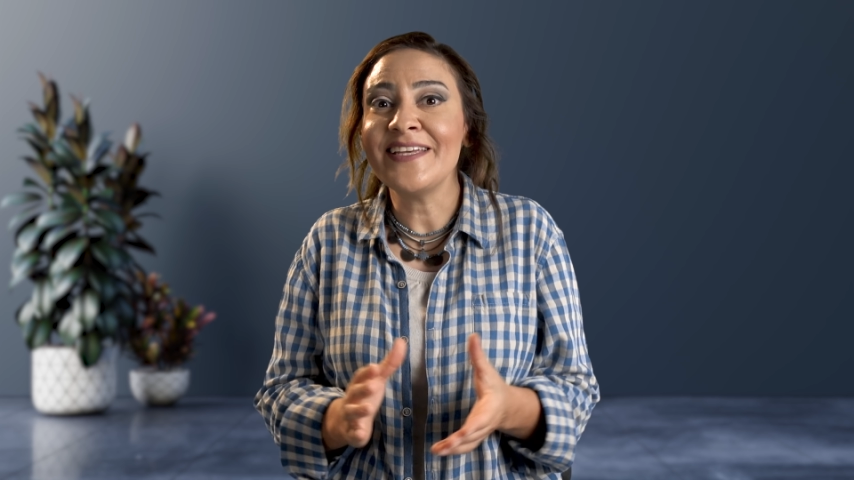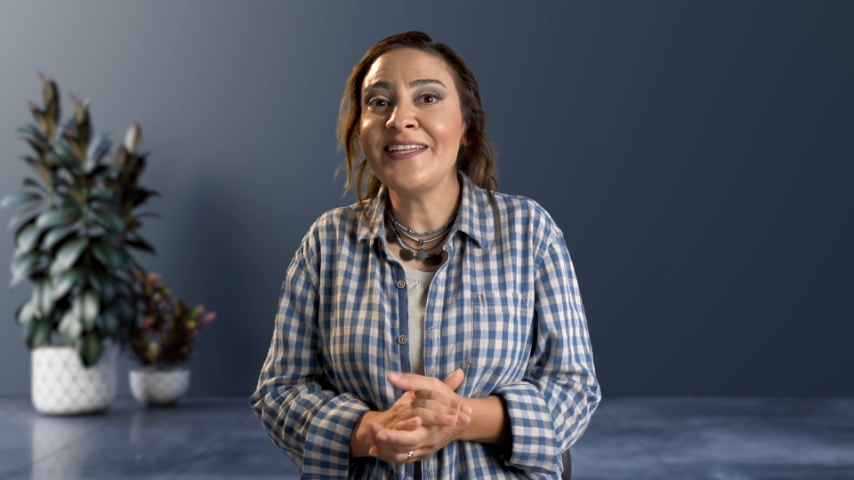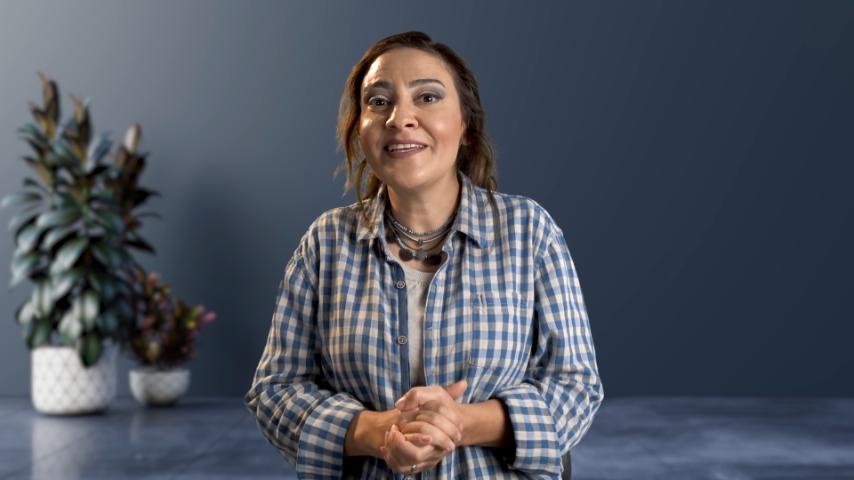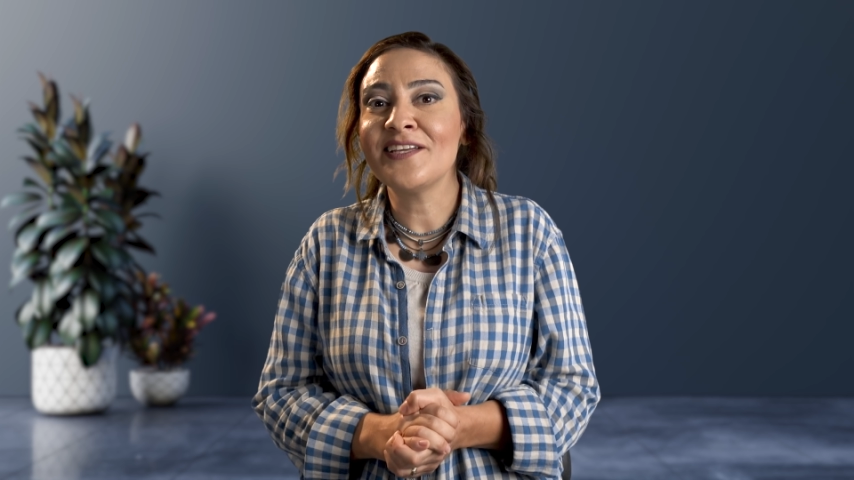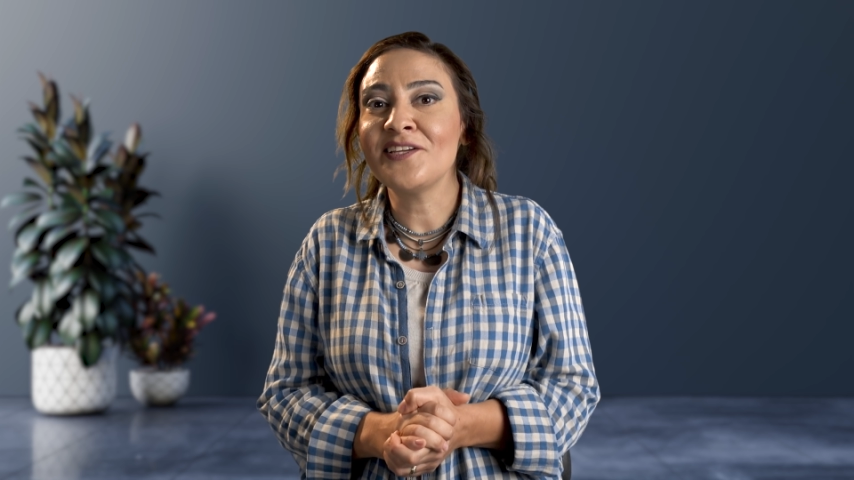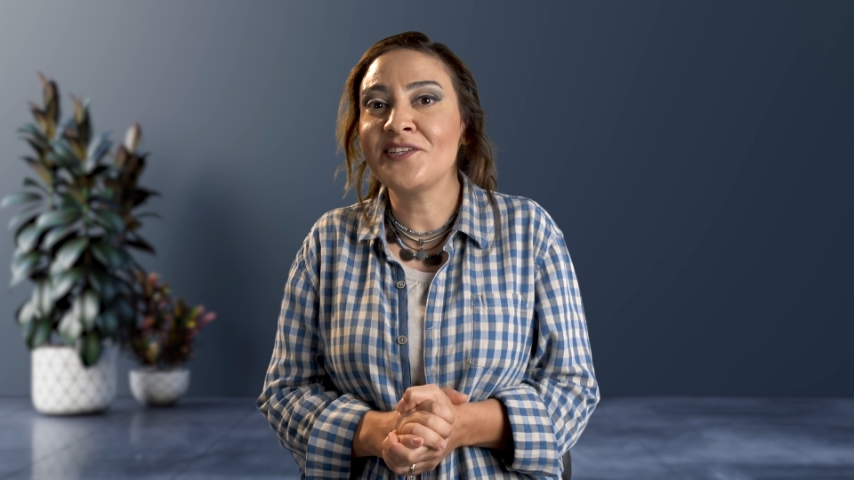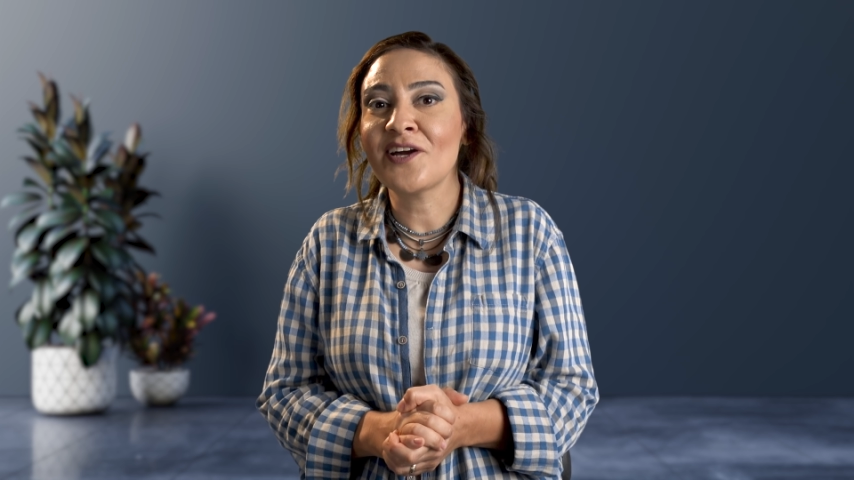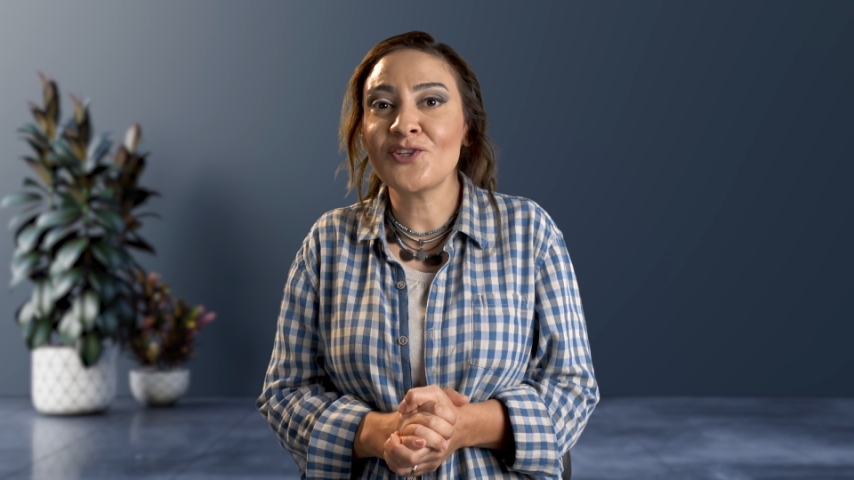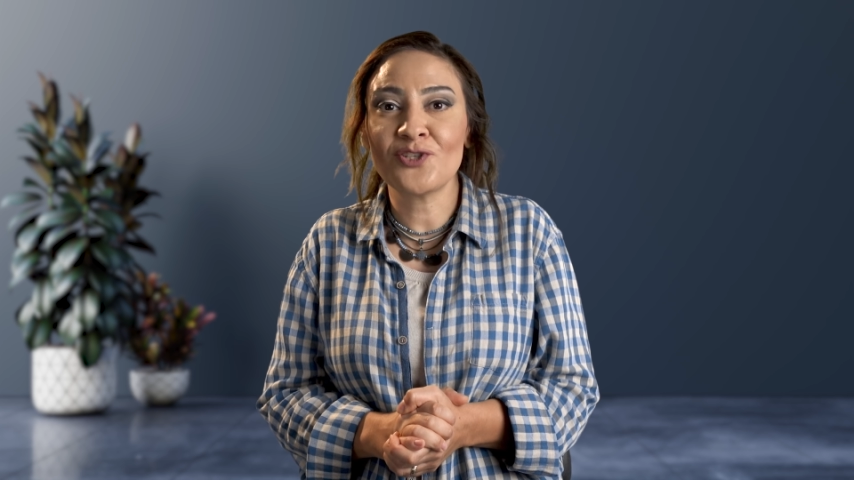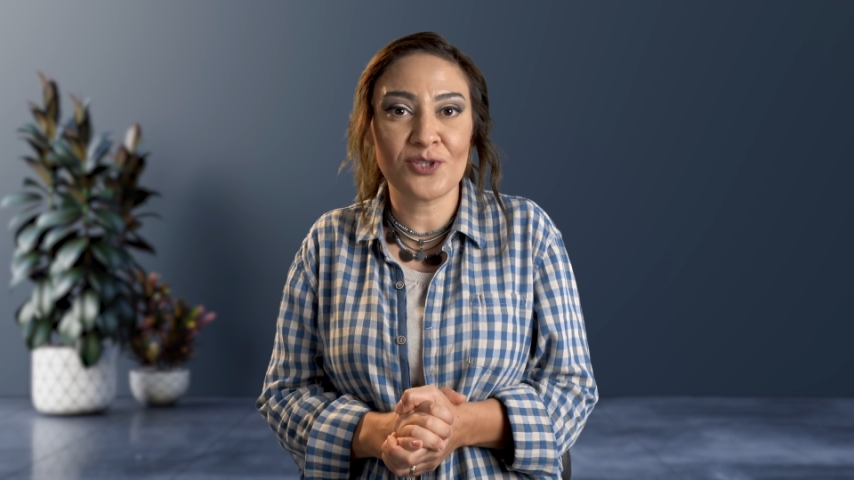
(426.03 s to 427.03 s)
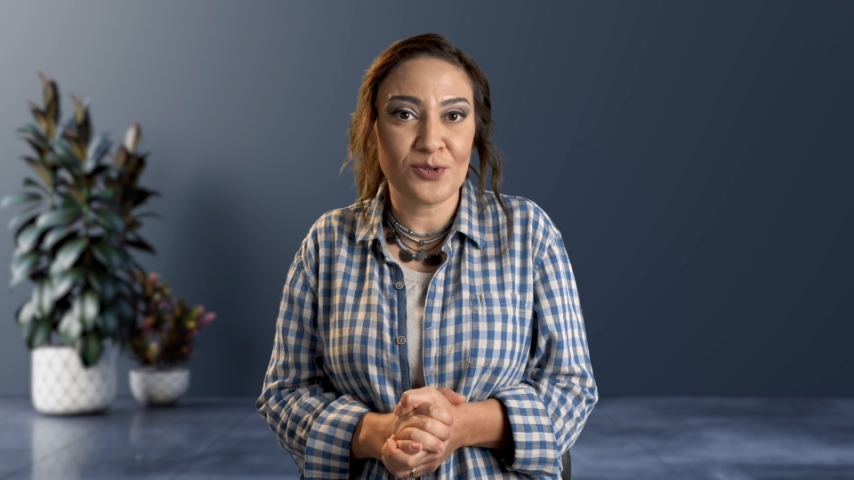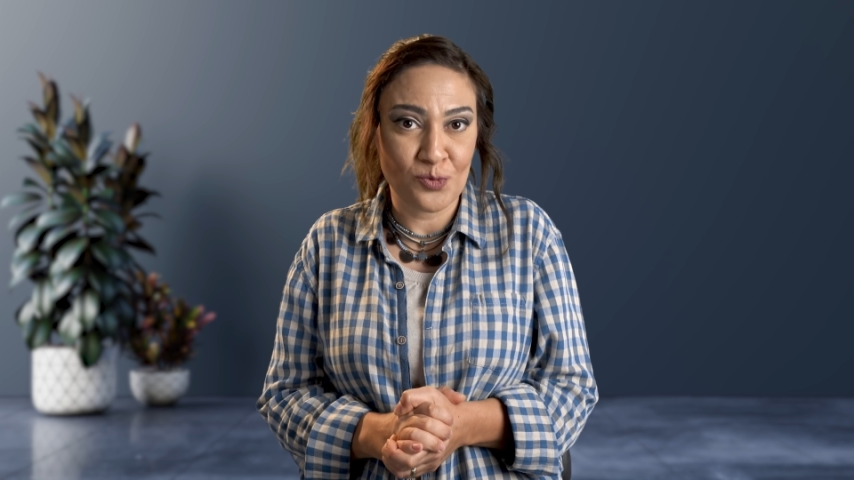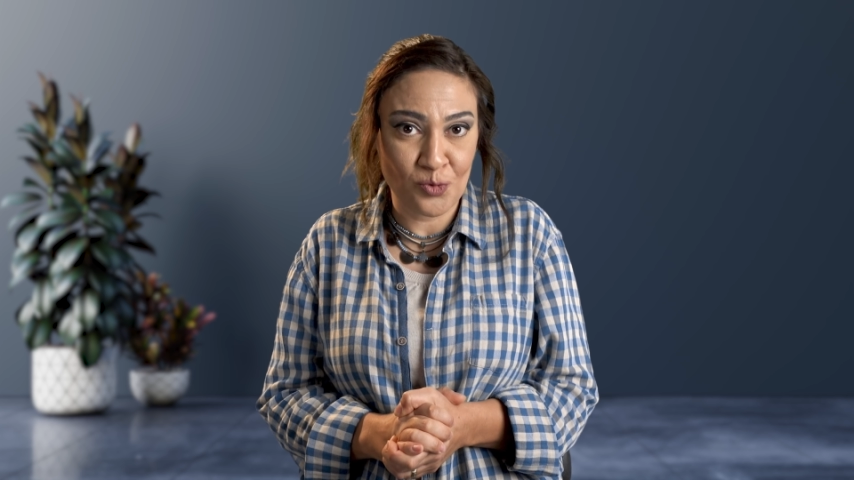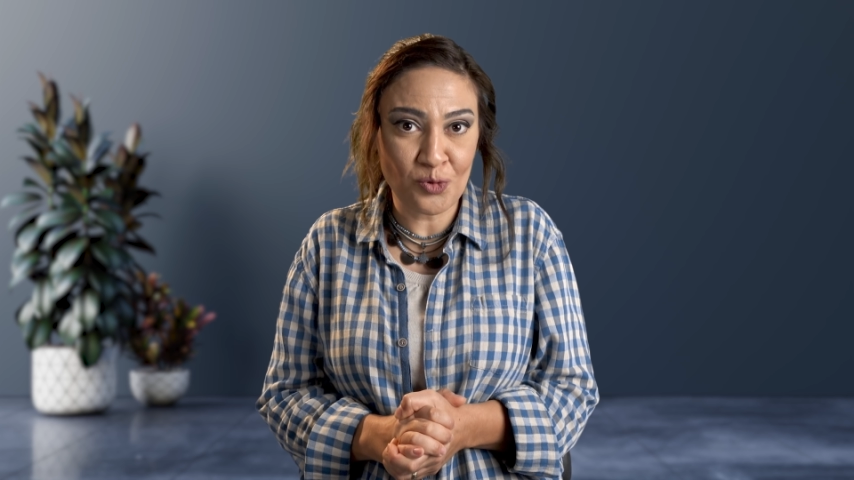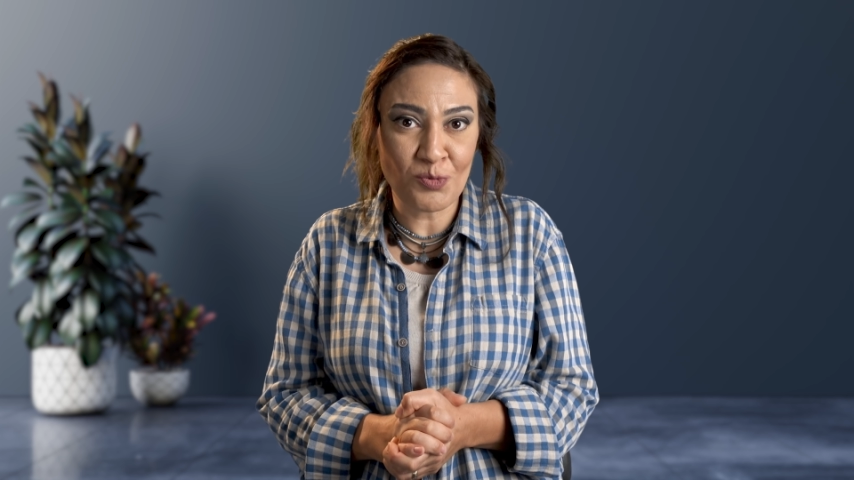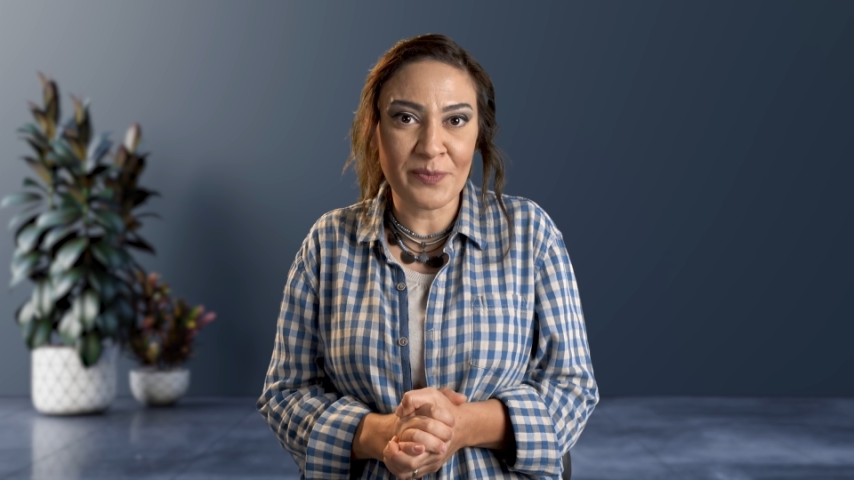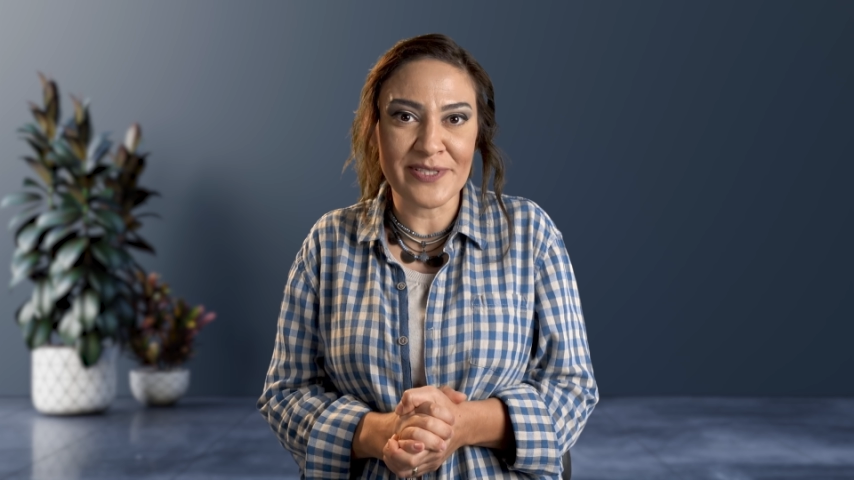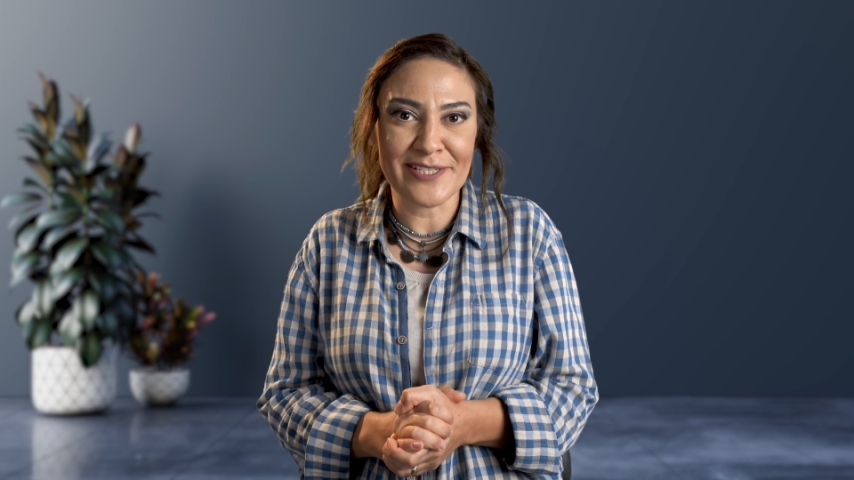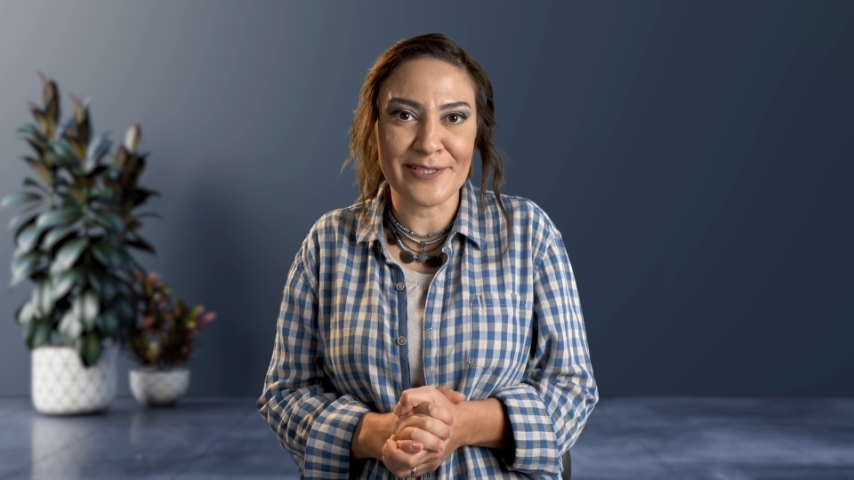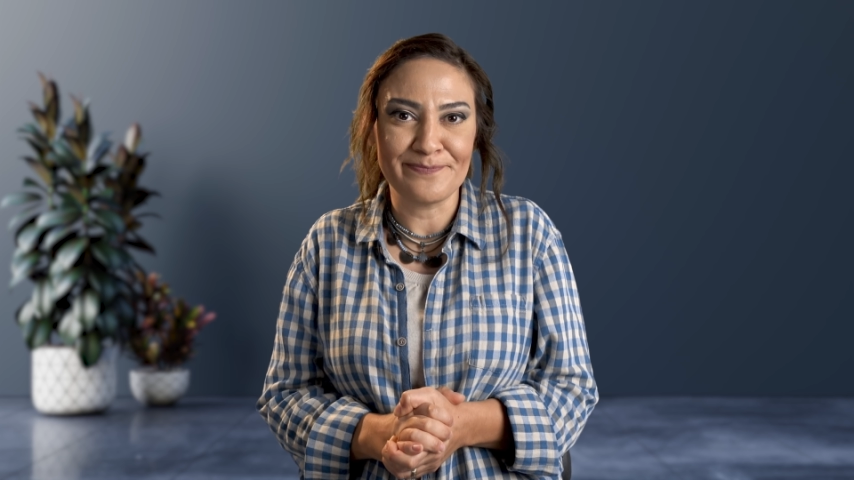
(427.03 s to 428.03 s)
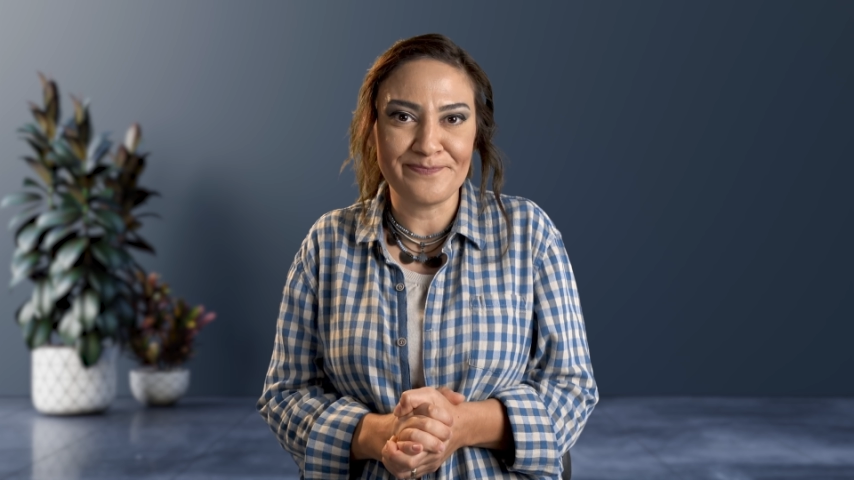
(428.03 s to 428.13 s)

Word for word: ille de ihtiyaç duymaması.